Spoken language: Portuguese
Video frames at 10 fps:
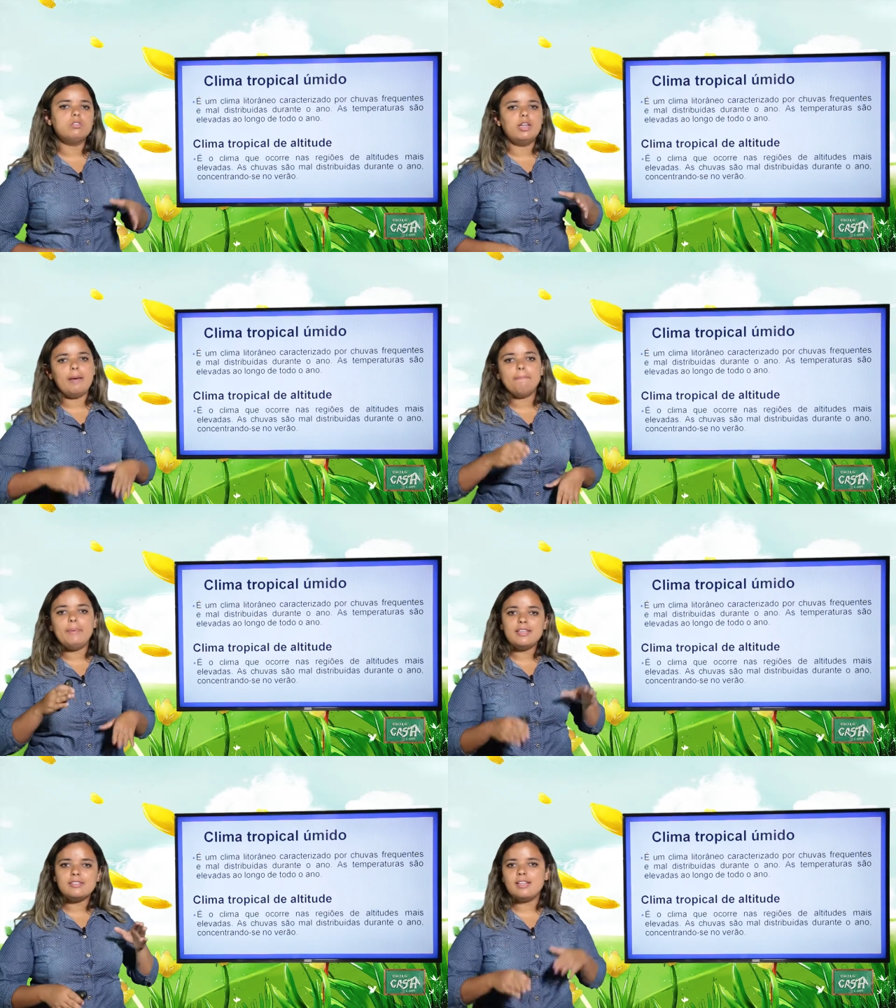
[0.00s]
Então, ele é
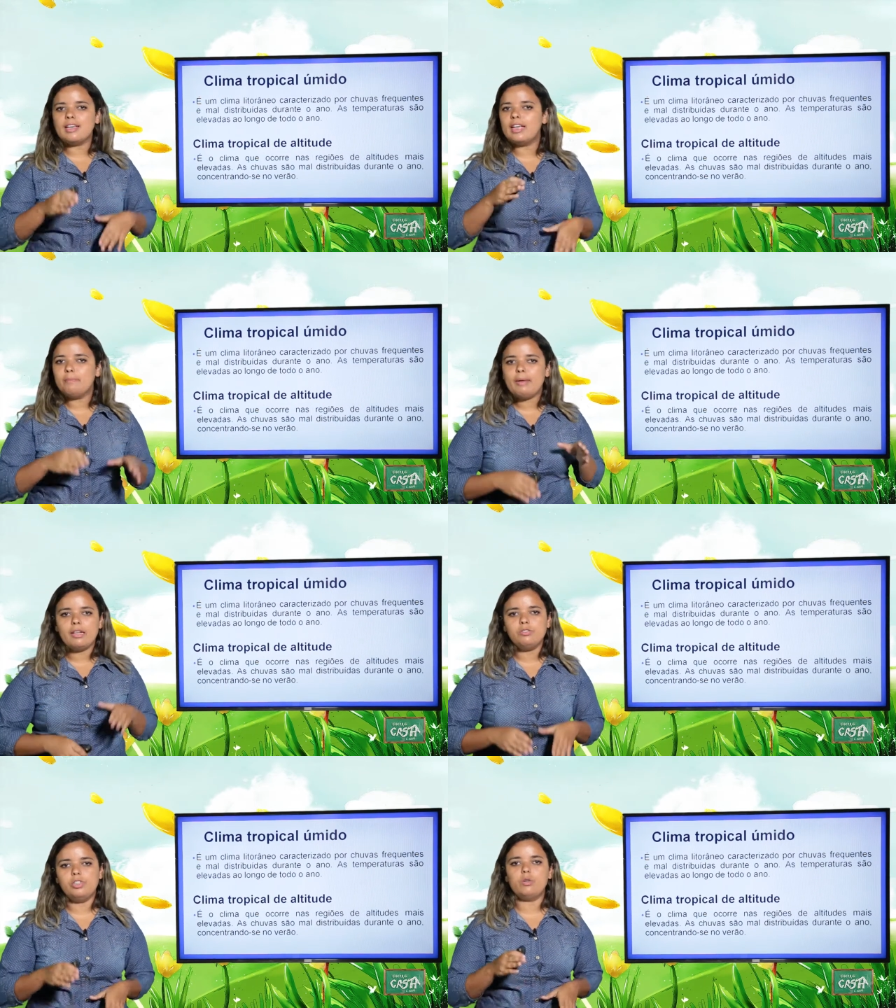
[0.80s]
bem
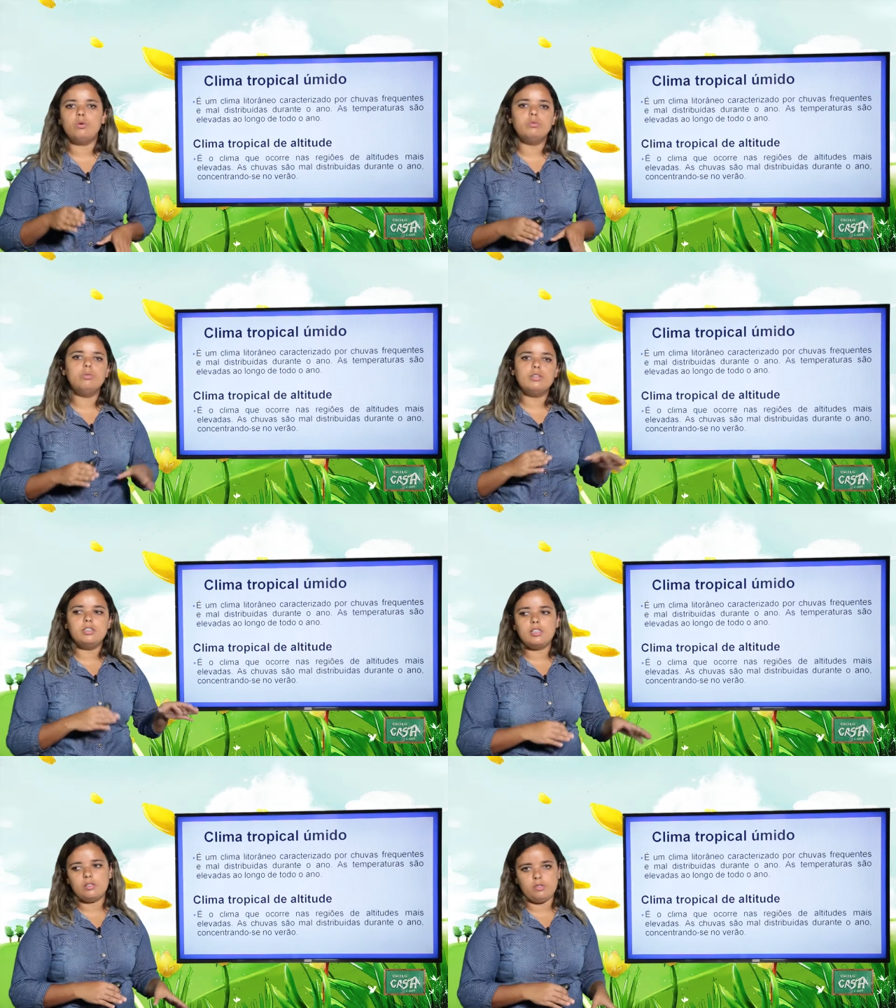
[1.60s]
desequilibrado de acordo com as
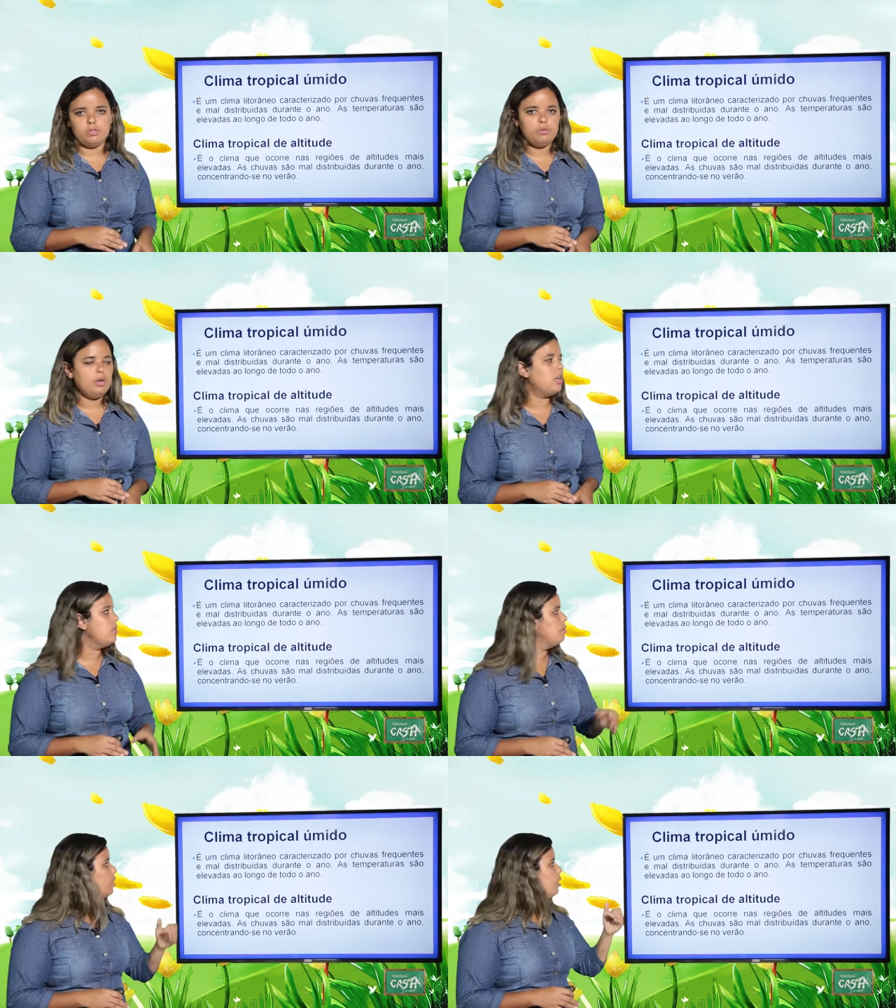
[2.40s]
estações do
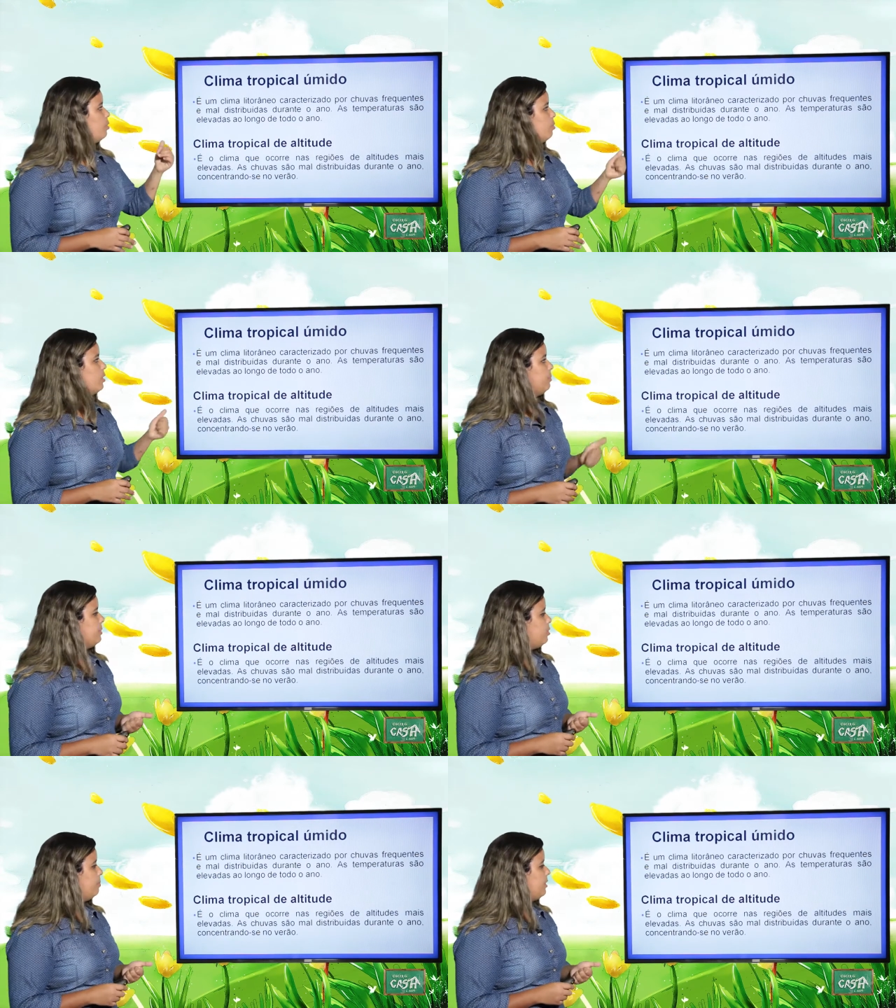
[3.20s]
ano, o
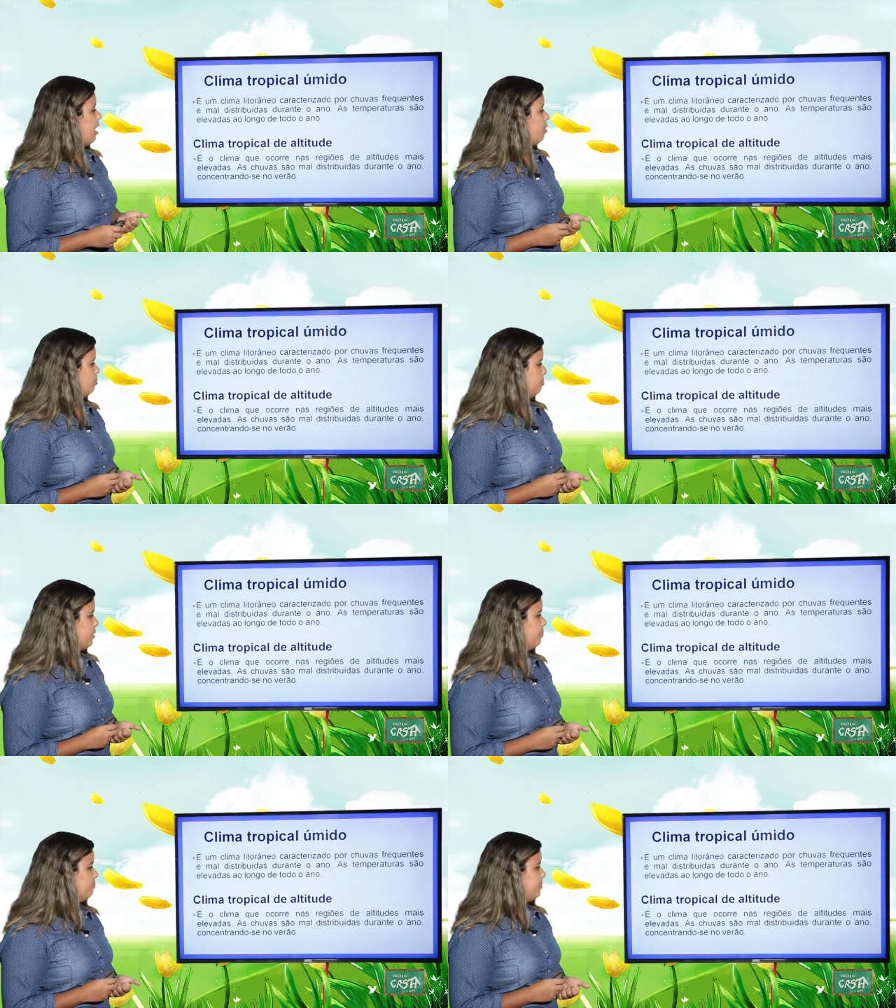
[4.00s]
clima tropical
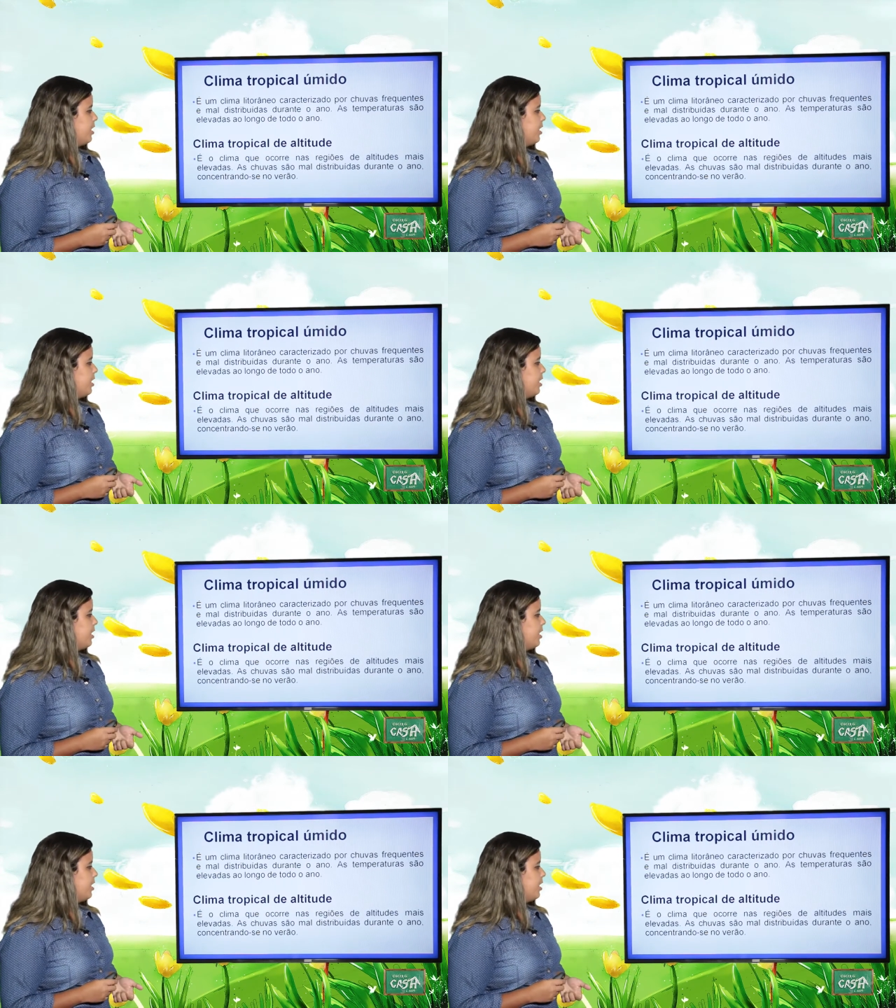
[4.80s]
úmido.